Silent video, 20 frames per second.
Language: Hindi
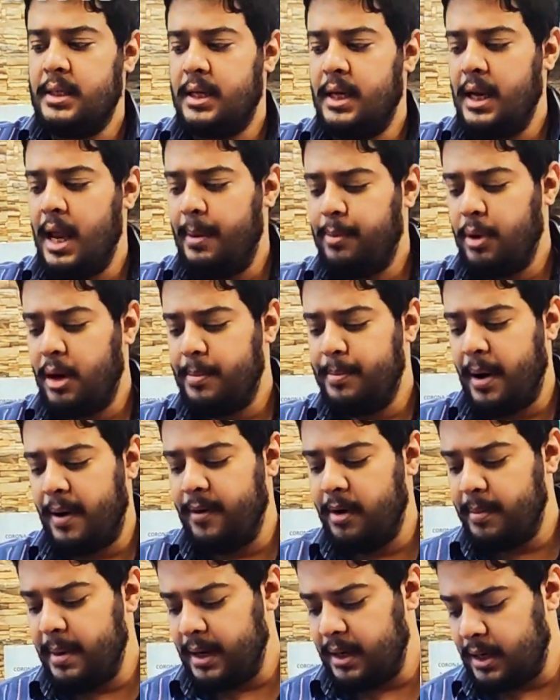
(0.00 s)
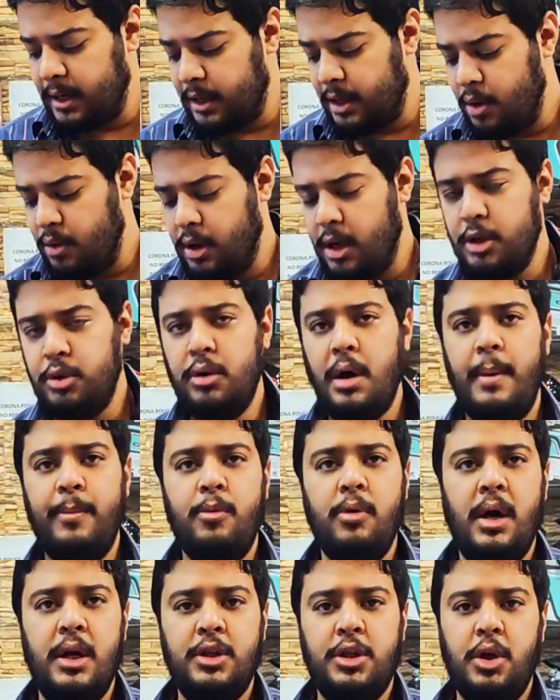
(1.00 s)
इसके लिए आपको एक पावर बैंक रखना होगा जो
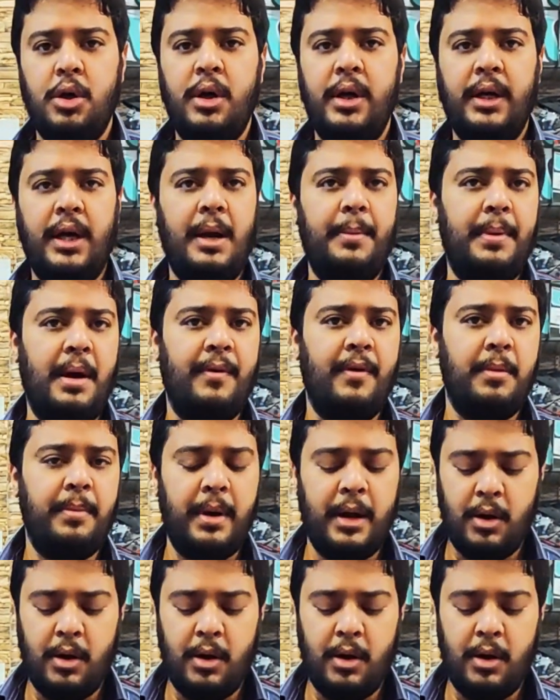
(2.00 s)
आपको अच्छे क्वालिटी का एक पावर